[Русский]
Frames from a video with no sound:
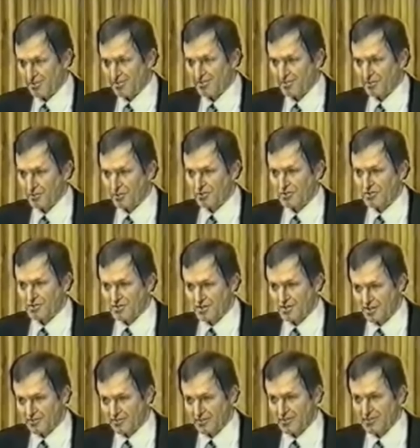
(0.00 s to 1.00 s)
дошли до такой
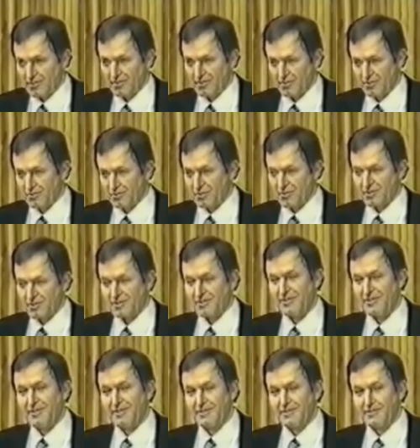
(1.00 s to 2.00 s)
жизни, как вы открыли
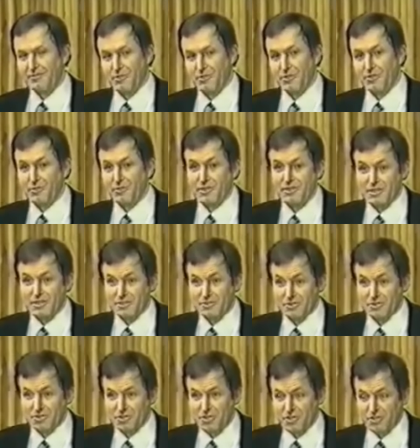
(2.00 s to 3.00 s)
эту модель? Поэтому
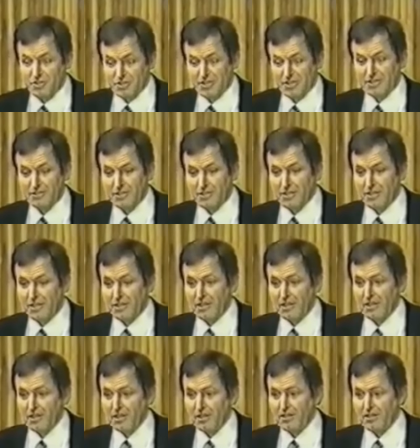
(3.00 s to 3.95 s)
я сразу начинаю с этого.